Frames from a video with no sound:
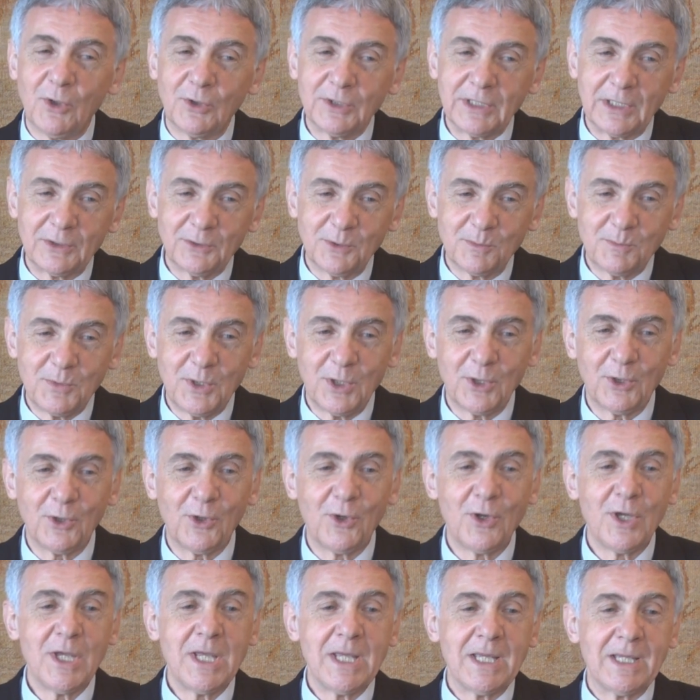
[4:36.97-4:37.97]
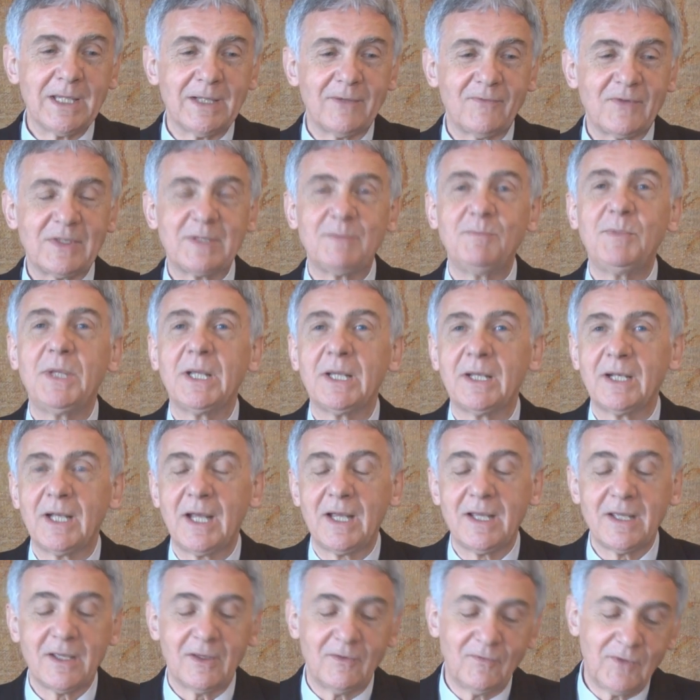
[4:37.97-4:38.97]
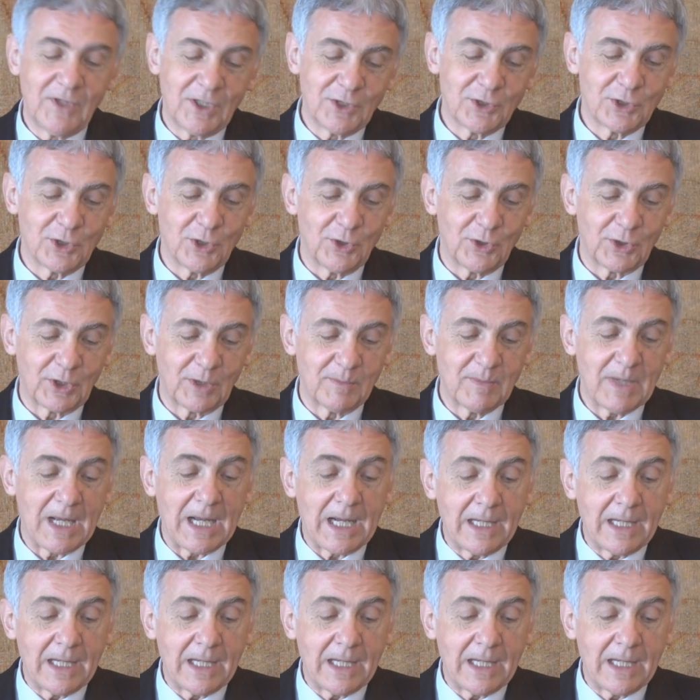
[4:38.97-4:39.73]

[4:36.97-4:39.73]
ona dopiero wzbiera wieczorem.